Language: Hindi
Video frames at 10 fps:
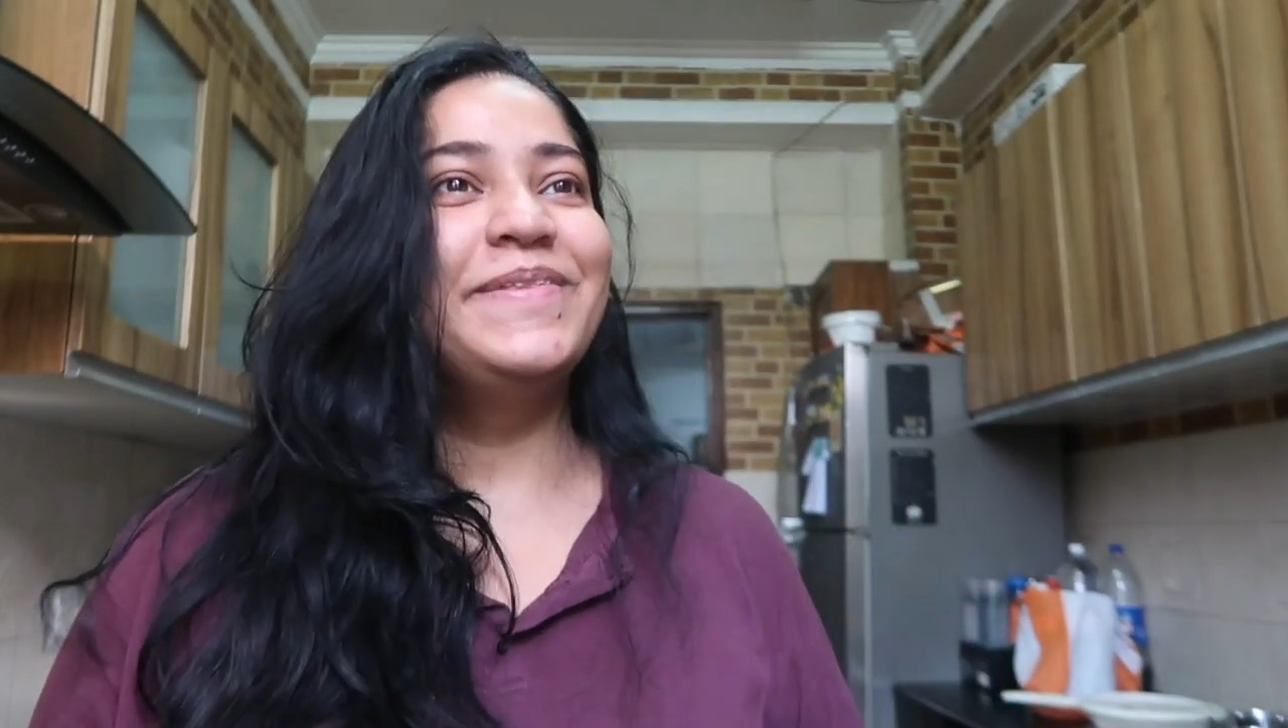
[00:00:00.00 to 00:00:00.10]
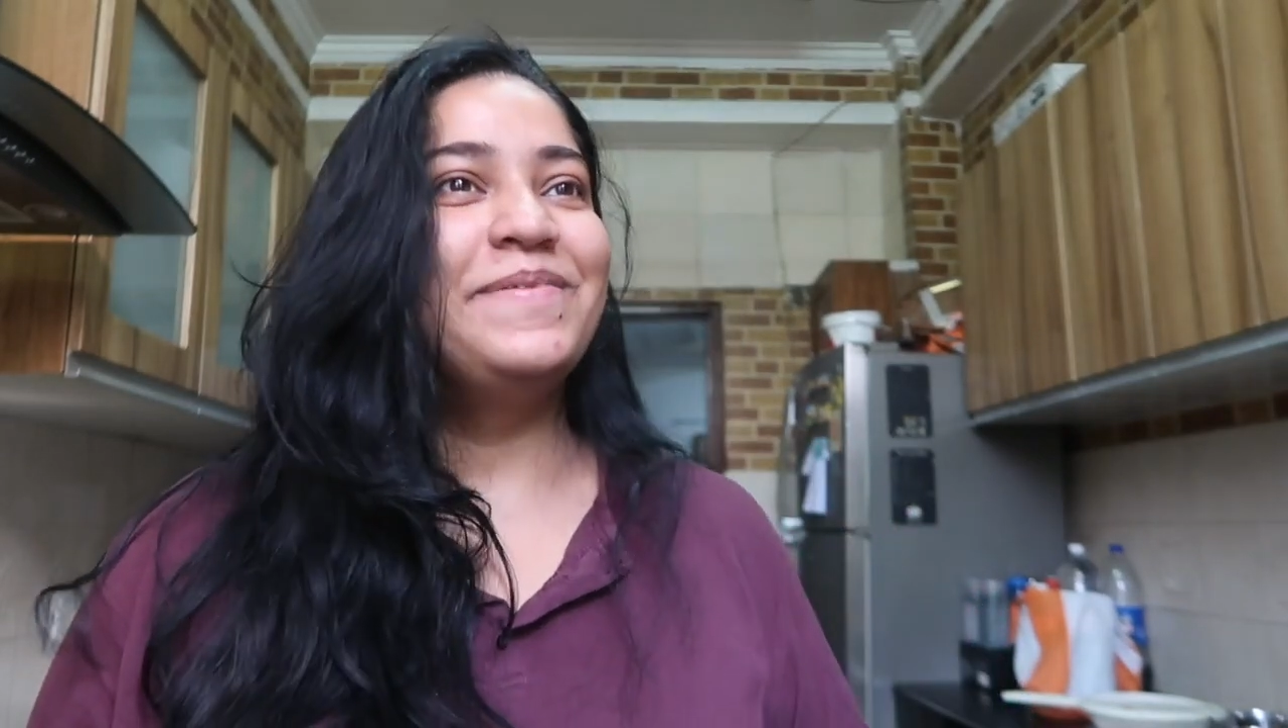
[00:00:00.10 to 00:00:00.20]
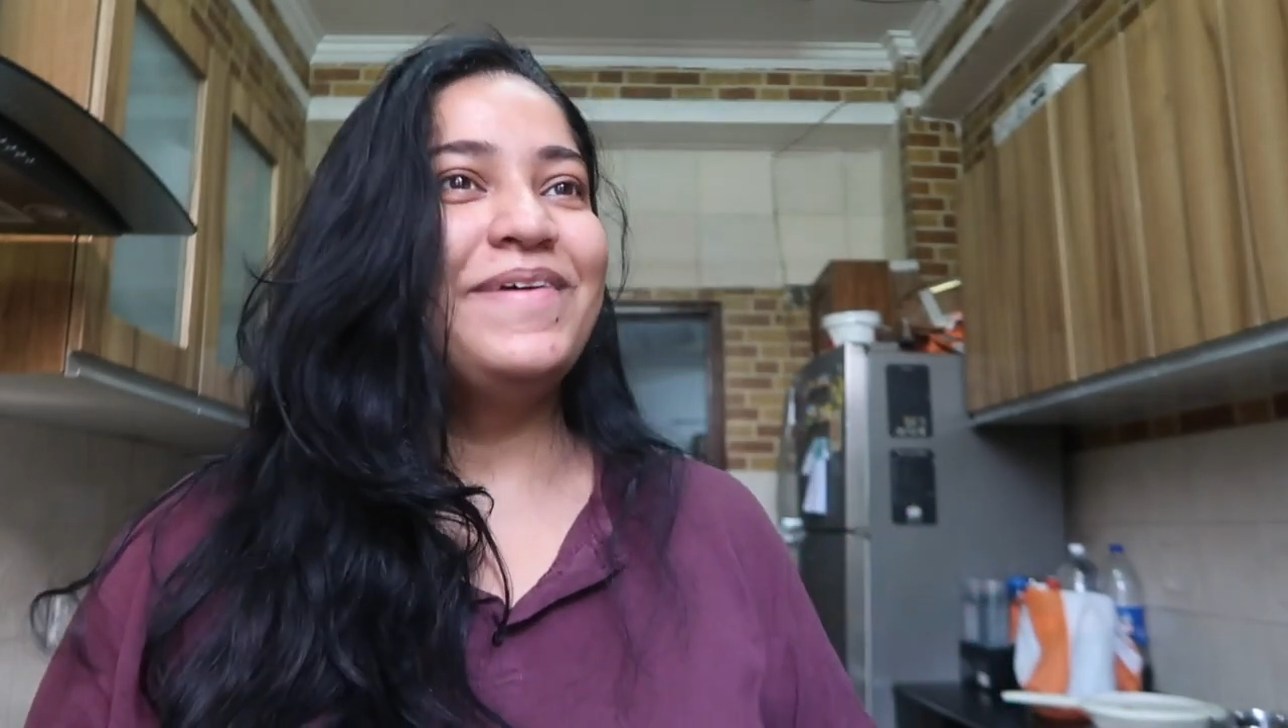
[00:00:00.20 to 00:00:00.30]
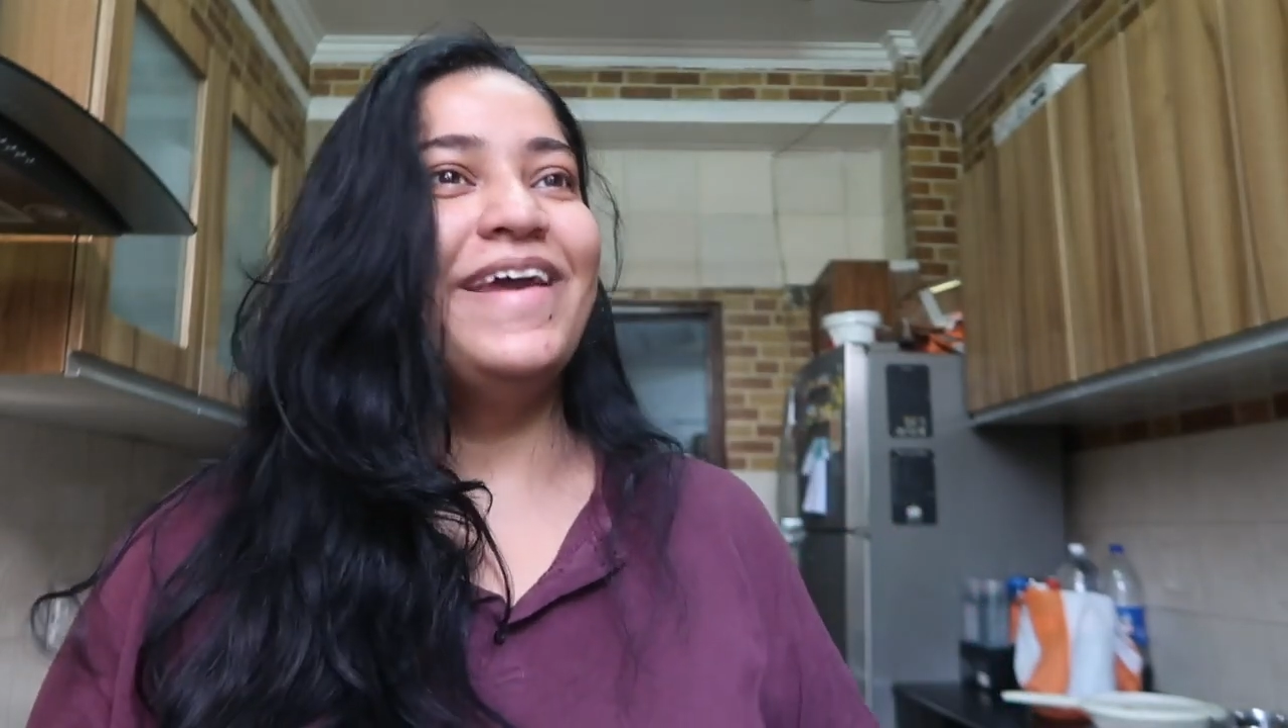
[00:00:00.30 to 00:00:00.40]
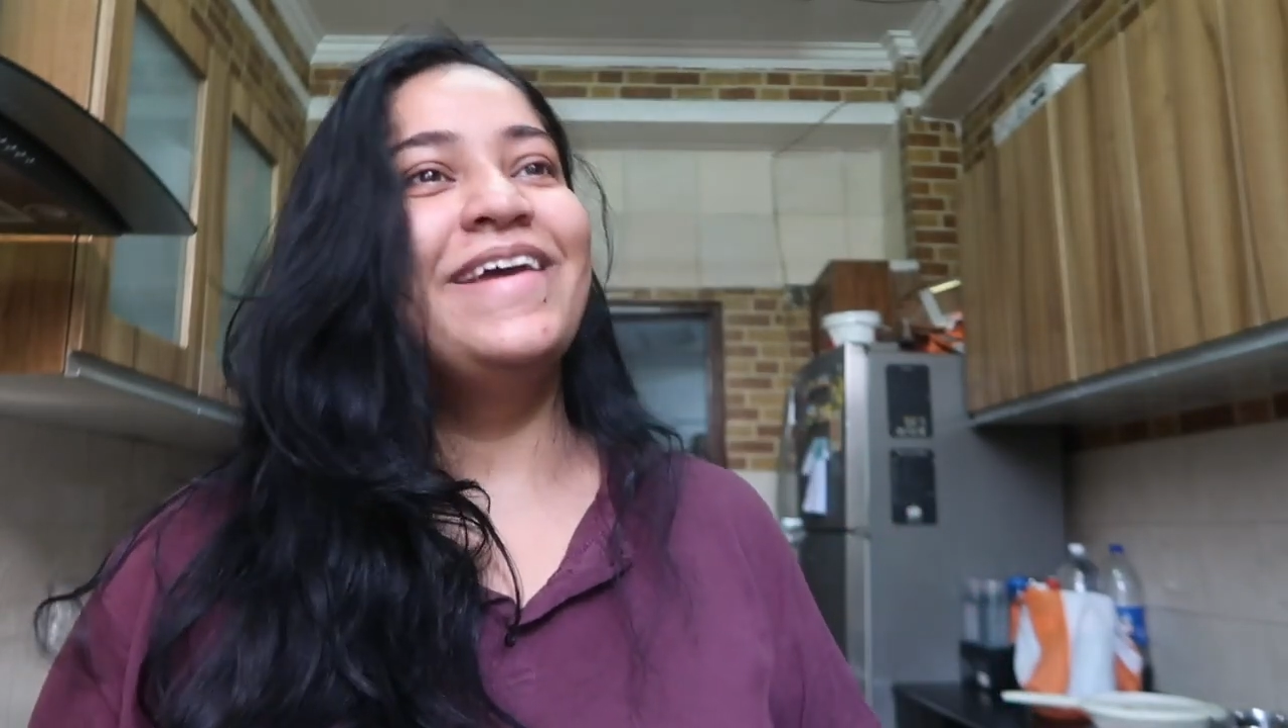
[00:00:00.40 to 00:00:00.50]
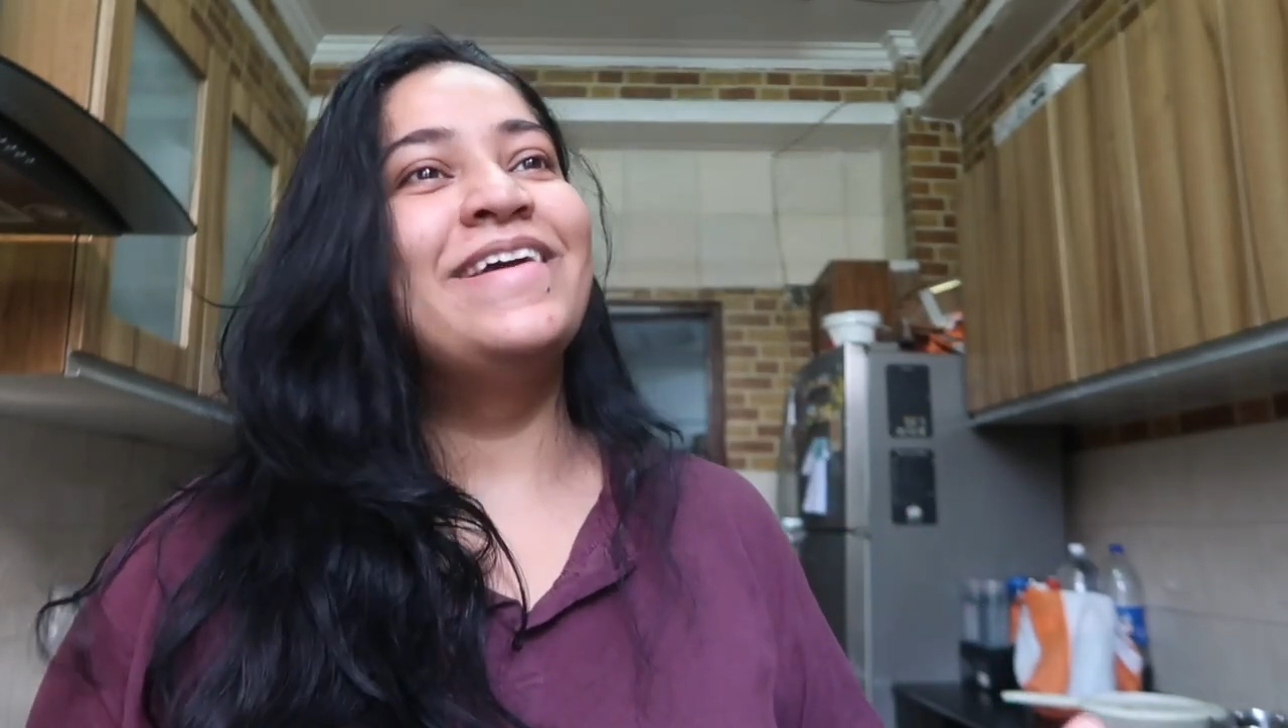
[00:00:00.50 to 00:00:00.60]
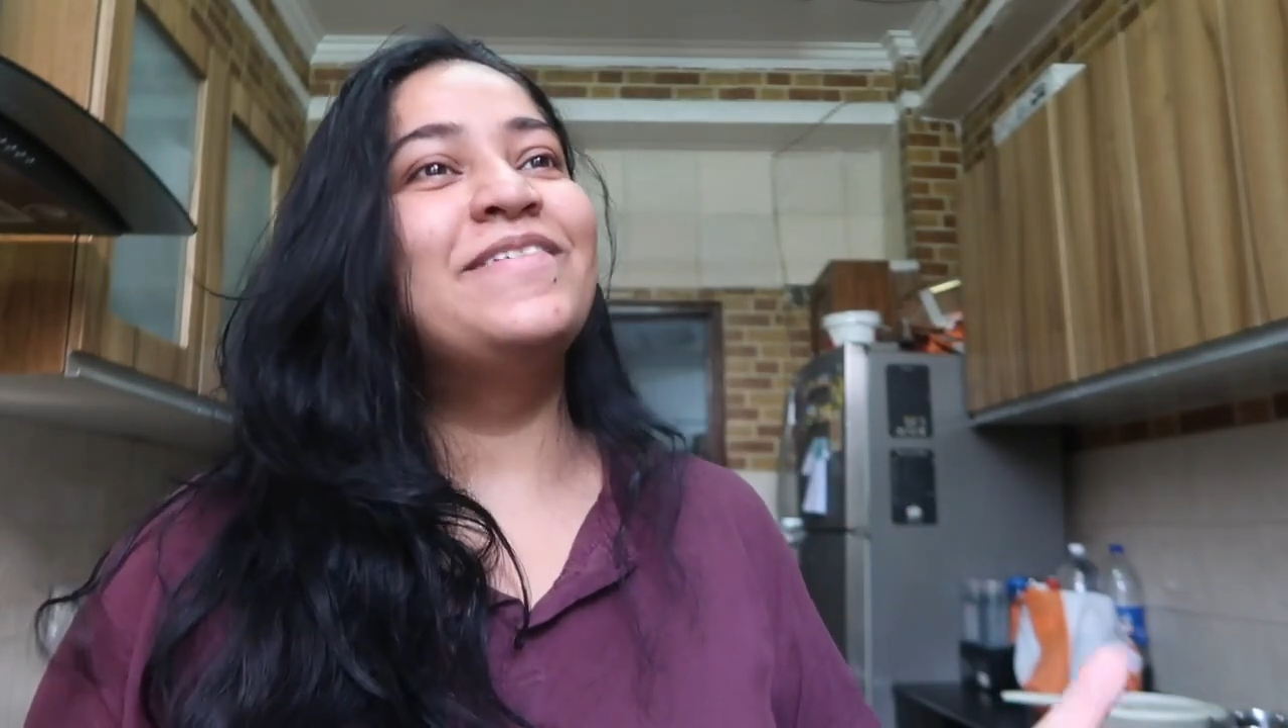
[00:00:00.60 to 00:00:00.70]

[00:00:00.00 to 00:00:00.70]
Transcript: हूँ तो मैं